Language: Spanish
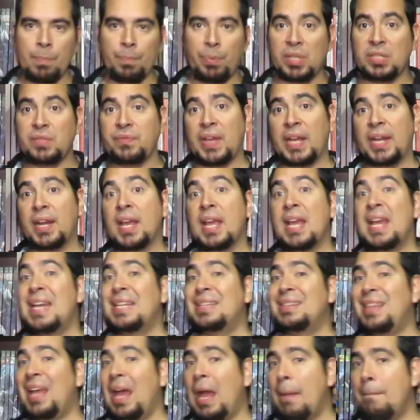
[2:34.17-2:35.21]
Pues bien,
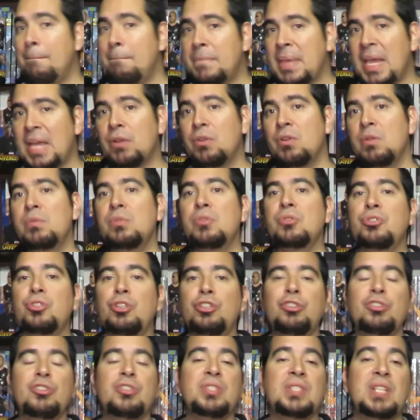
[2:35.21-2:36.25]
también como
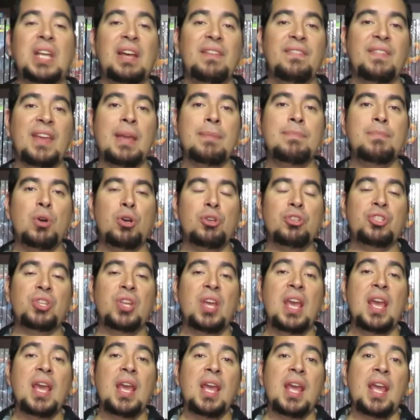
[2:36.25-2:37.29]
nosotros
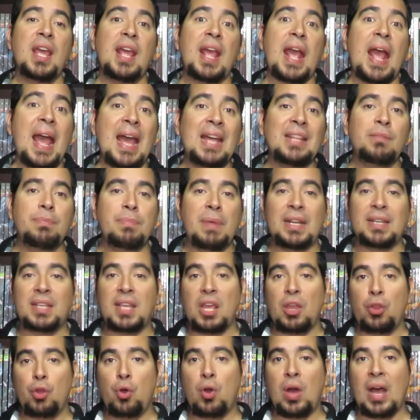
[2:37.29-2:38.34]
sabemos, Ant-Man
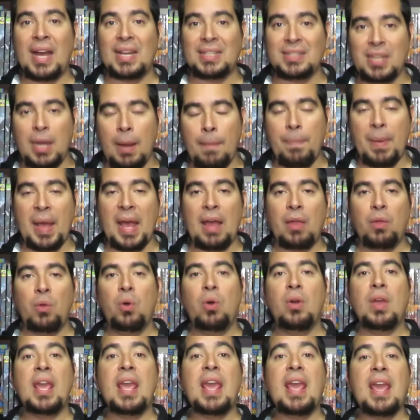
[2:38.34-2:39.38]
quedó
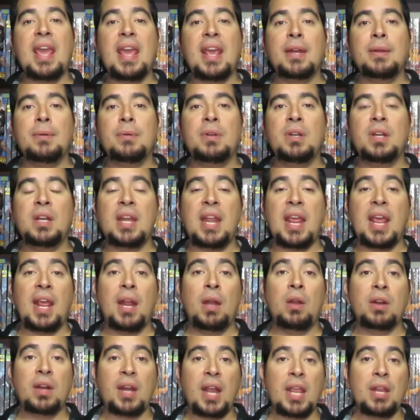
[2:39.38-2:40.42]
atrapado en
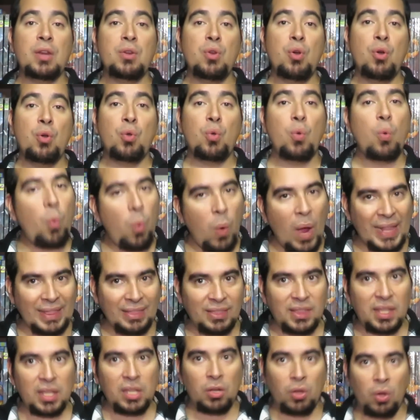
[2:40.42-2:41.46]
el reino
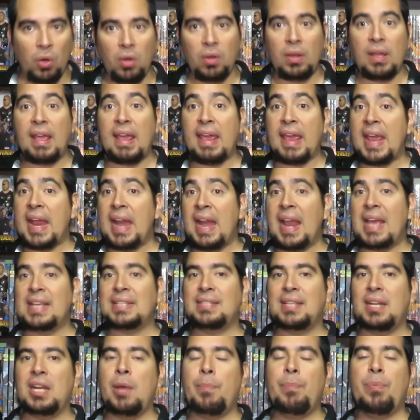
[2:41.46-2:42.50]
cuántico en la
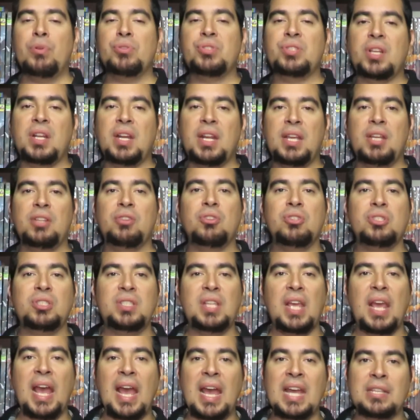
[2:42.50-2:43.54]
escena post
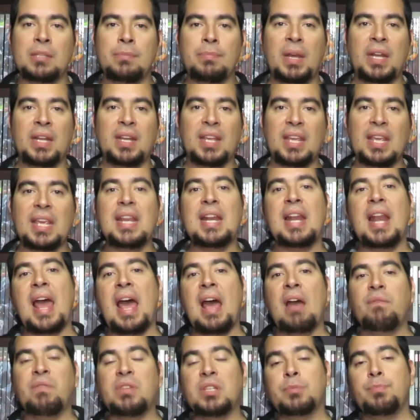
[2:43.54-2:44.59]
créditos de Ant-Man y
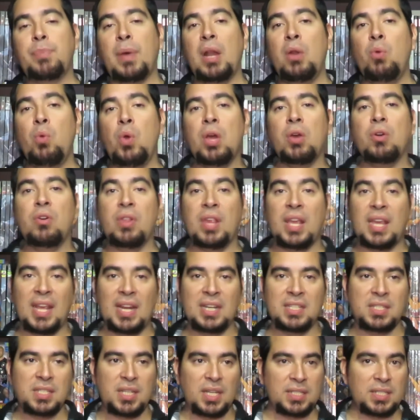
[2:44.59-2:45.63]
la avispa luego de
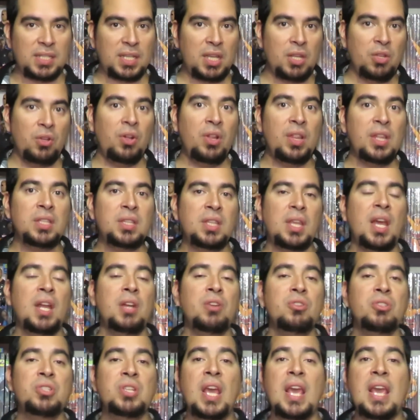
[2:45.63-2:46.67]
que el chasquido de
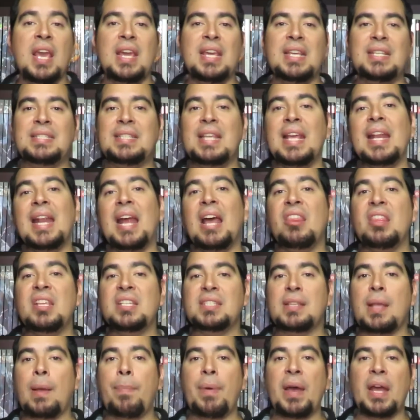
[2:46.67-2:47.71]
Thanos hiciera
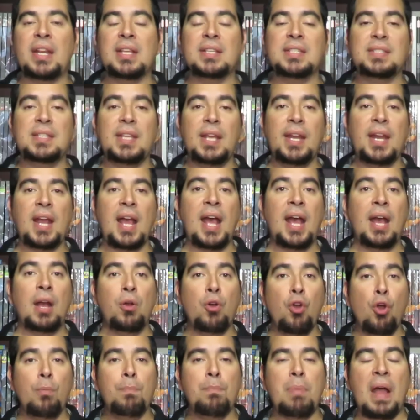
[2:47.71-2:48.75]
desaparecer a
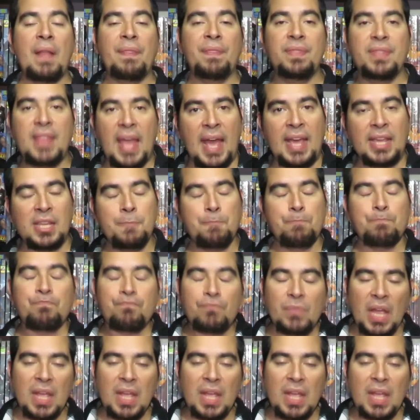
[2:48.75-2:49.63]
Hope Van Dyne,